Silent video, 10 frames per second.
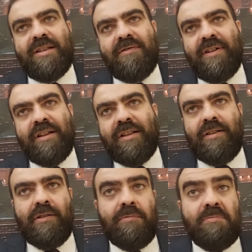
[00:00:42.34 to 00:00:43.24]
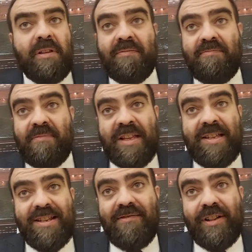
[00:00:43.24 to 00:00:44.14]
fatti,
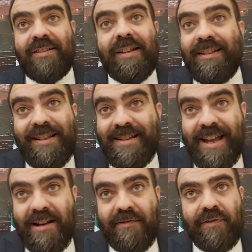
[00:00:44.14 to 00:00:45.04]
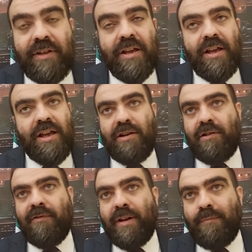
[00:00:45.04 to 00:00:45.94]
essersi fatti tanti selfie e non
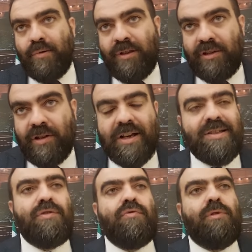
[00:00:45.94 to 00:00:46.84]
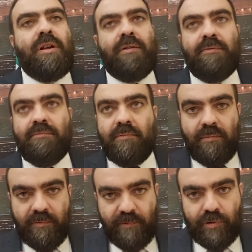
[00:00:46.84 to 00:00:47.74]
aver portato a casa nulla.
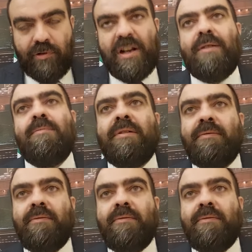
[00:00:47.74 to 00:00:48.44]
Fotogramma.